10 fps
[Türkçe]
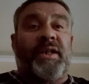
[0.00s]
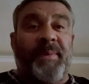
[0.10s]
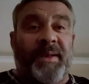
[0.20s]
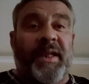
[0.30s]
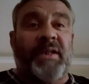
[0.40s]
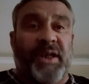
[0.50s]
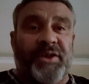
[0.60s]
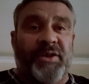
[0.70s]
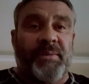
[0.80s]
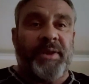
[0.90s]
kemiklere
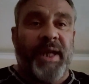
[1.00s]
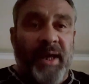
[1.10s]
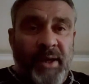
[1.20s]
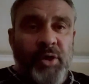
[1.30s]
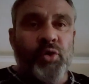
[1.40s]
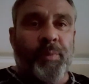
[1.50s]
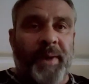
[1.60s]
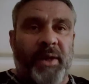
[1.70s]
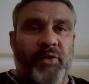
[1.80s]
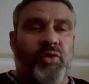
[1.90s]
taşır mı diye
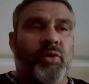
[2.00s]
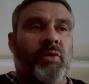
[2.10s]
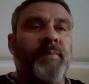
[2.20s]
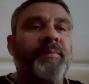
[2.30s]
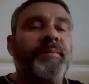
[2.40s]
şüpheye düşüyordum.